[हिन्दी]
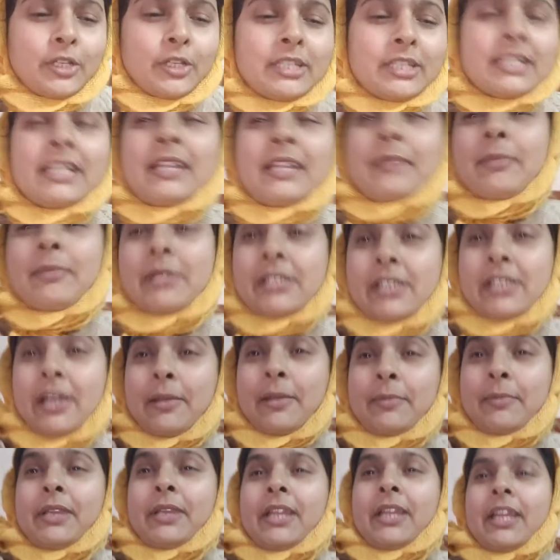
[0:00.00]
तो इसलिए मैं
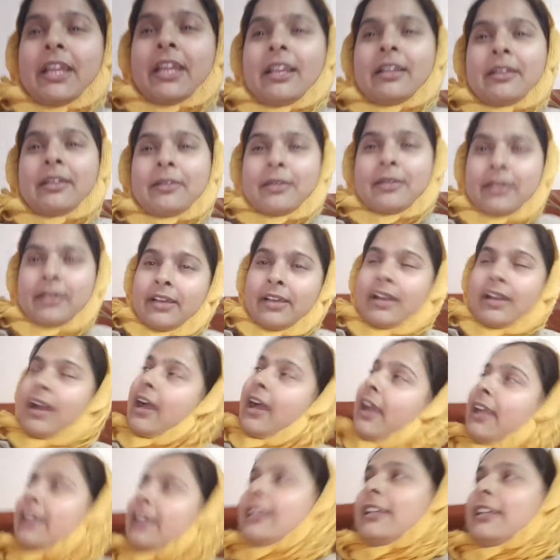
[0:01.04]
चाय पीने के लिए
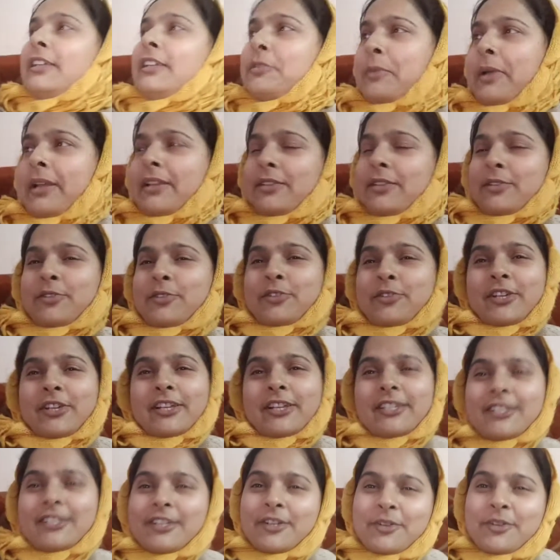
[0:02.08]
आई थी तो मैंने सोचा
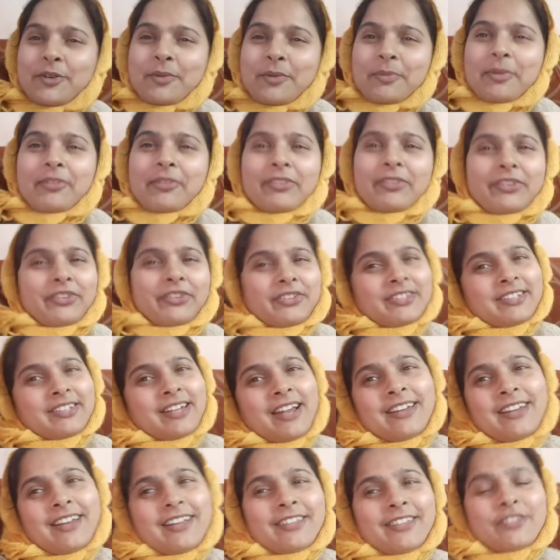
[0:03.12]
चलो अपना वीडियो
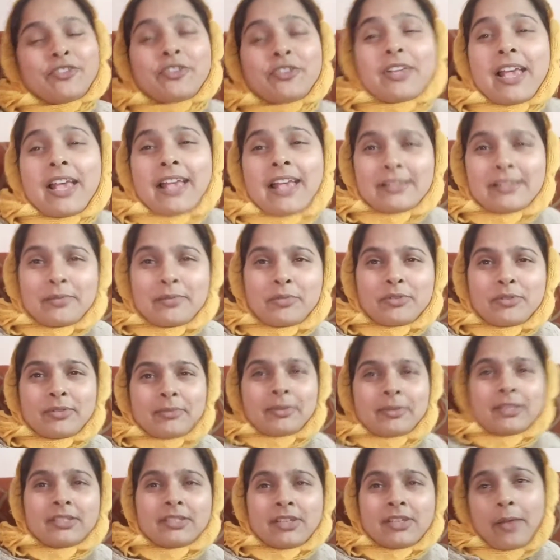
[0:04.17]
स्टार्ट कर लेते हैं ऐसे
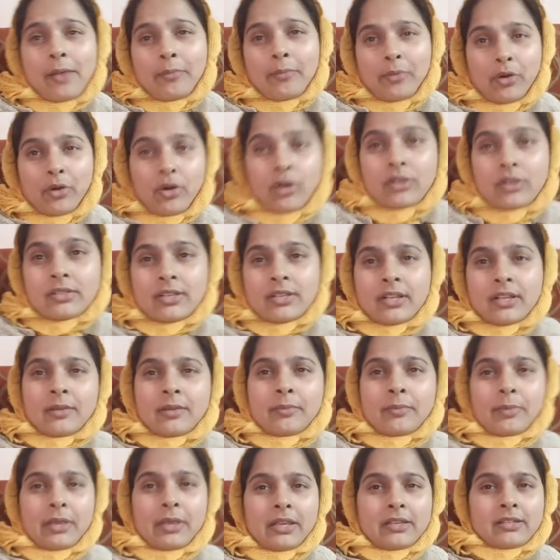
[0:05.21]
मौसम में चाय बहुत
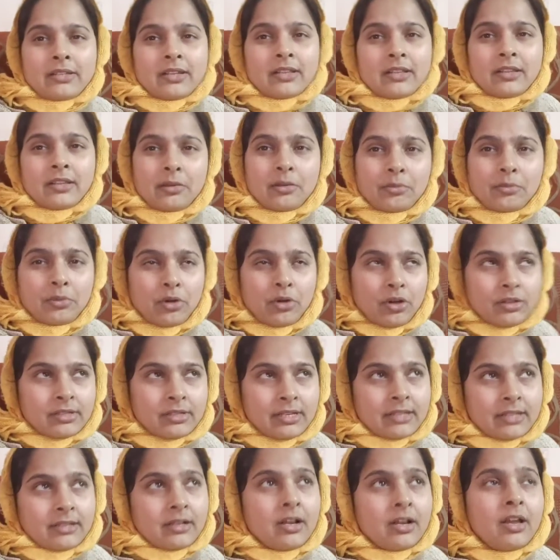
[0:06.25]
ज़्यादा पी जाती है बहुत
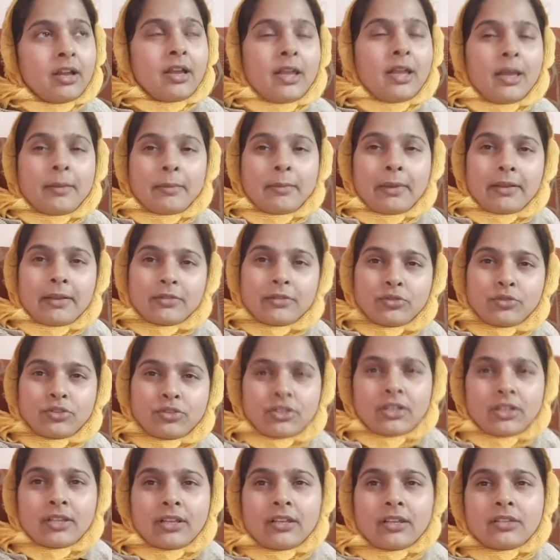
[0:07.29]
ज़्यादा मैंने
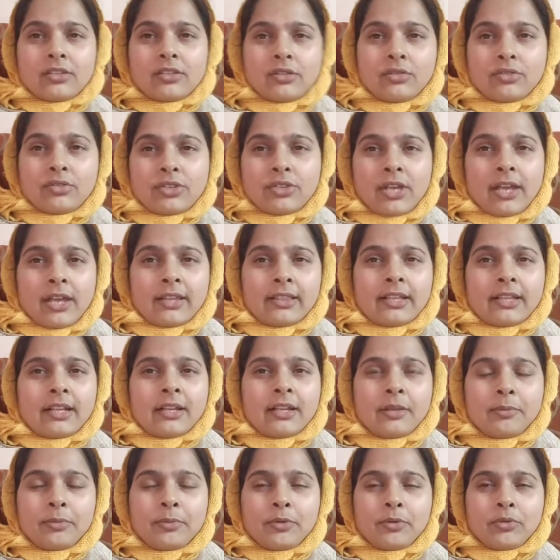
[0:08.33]
सोचा था कि चलो चाय इतना
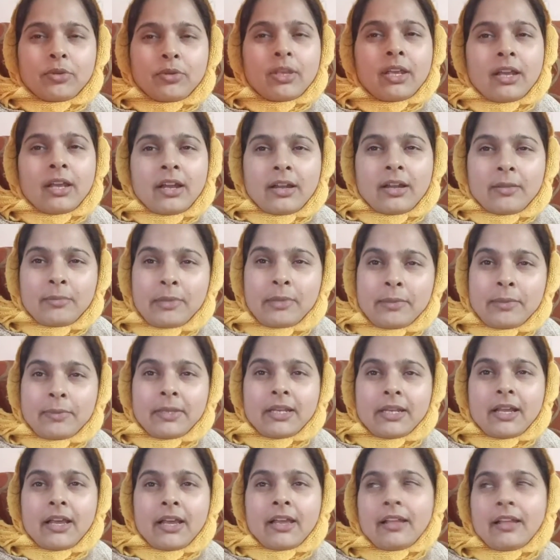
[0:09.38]
नहीं पीऊँगी गर्म ही
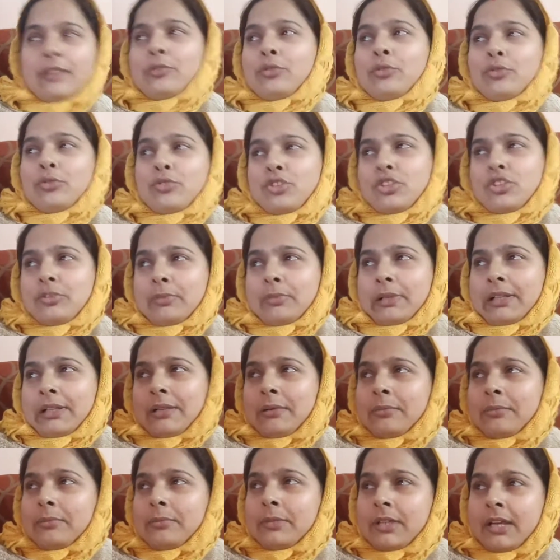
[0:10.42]
पीना है तो कुछ
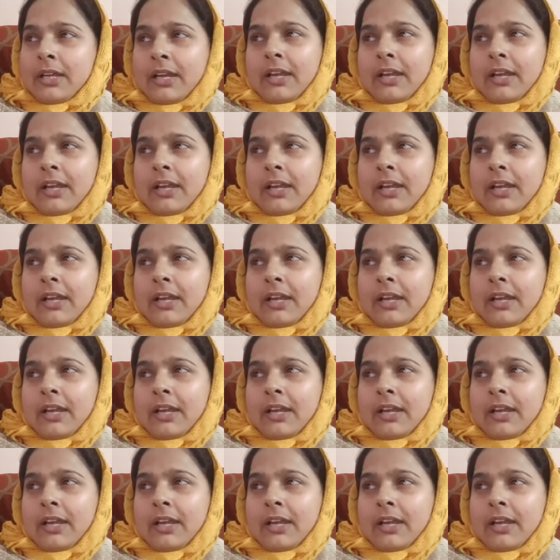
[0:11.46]
मतलब